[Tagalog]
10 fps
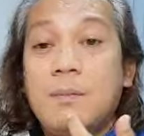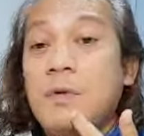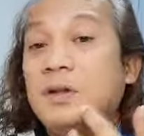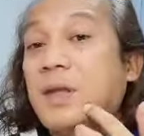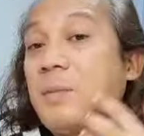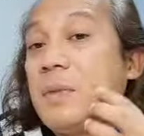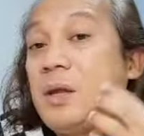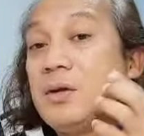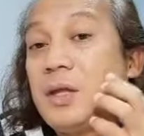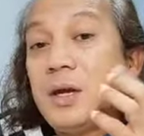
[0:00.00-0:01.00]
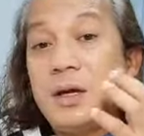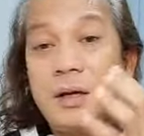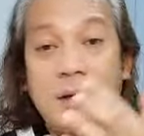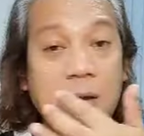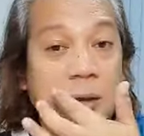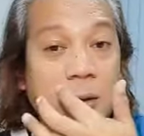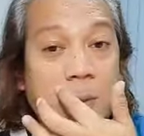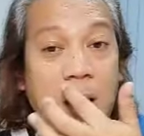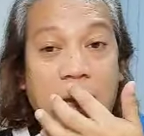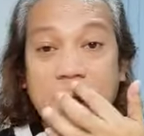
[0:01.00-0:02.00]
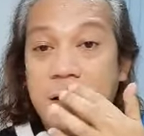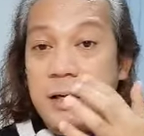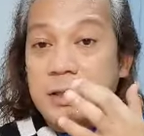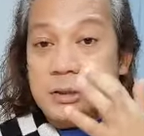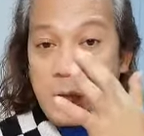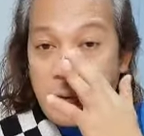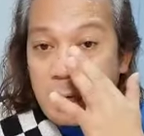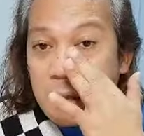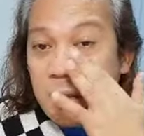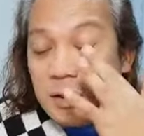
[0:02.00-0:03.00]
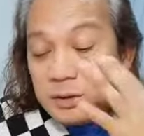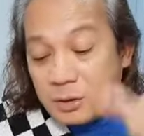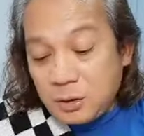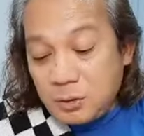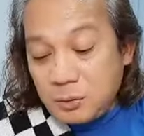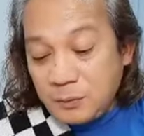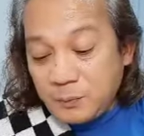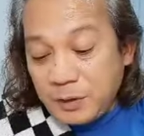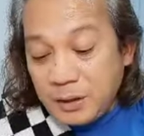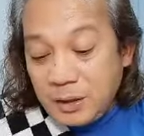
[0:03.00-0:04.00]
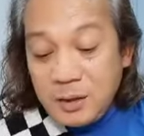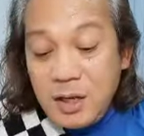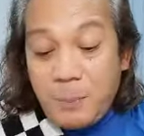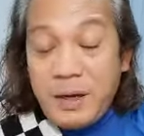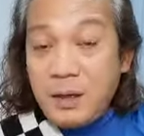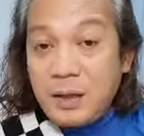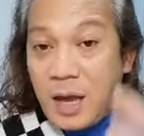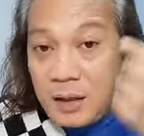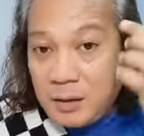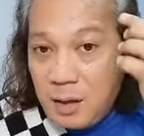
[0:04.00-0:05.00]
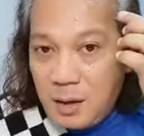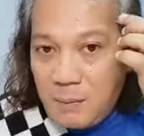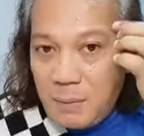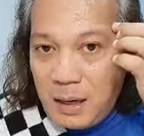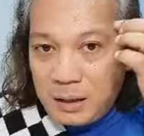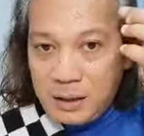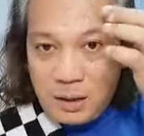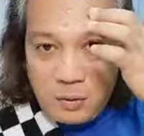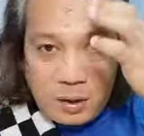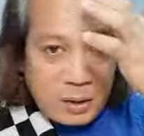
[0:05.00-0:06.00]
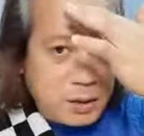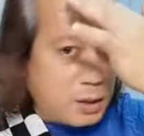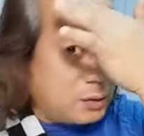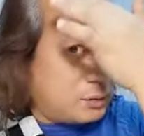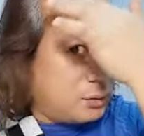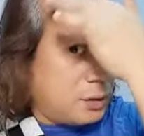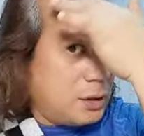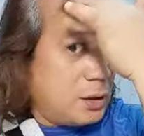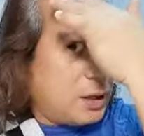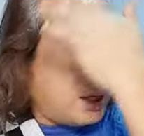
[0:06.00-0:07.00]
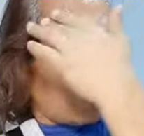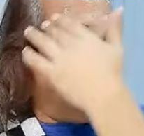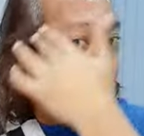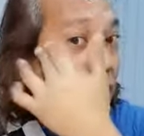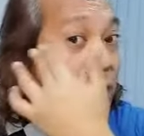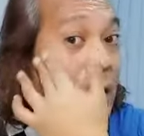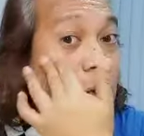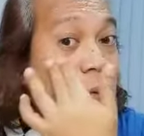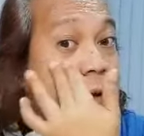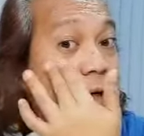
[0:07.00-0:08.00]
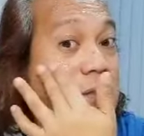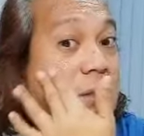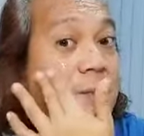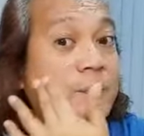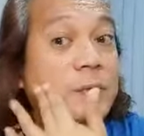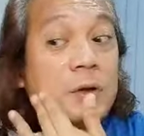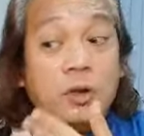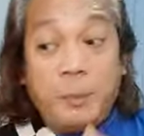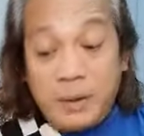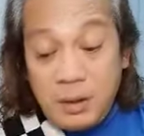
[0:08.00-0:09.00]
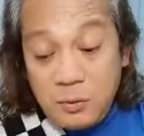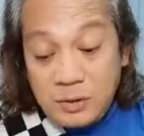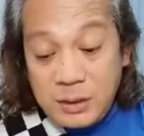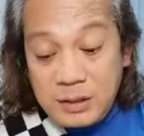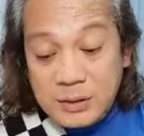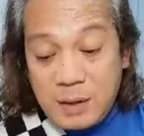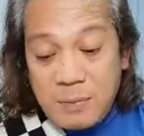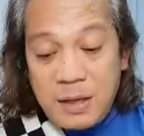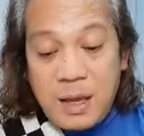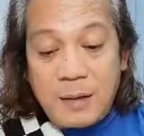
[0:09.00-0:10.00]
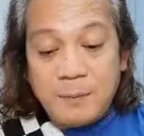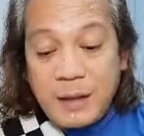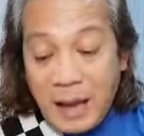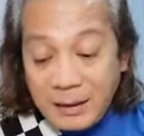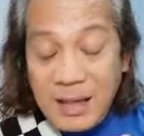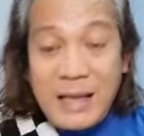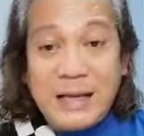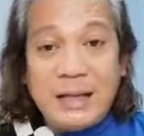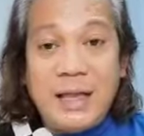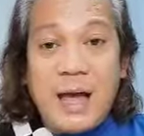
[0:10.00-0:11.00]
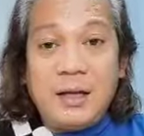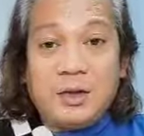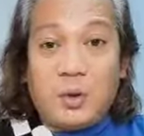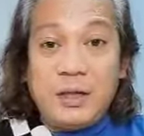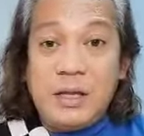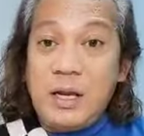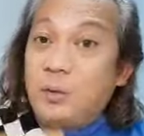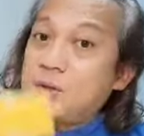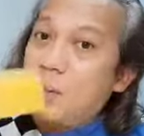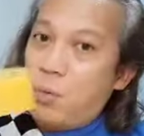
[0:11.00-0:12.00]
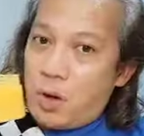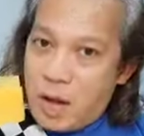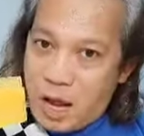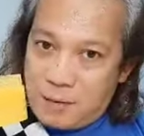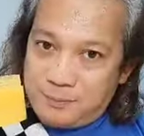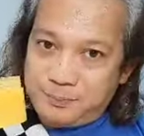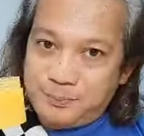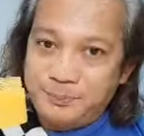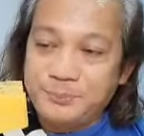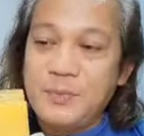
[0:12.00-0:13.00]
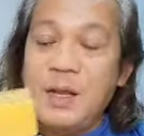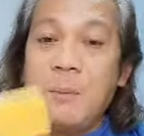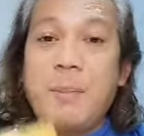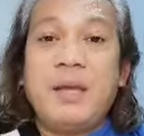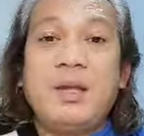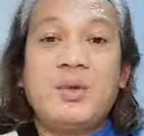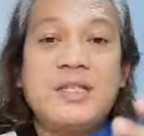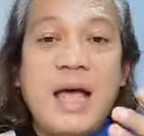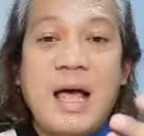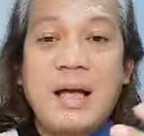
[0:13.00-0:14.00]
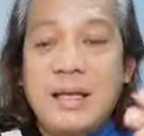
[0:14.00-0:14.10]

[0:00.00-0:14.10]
Multi-millionaire vlogger na siya. So, hindi niya pa rin kahit na malaki na yung kanyang uh, followers, ito pa rin yung sinasabi niya. At ang kagandahan nito, hindi na to sa mukha. Pwede ito sa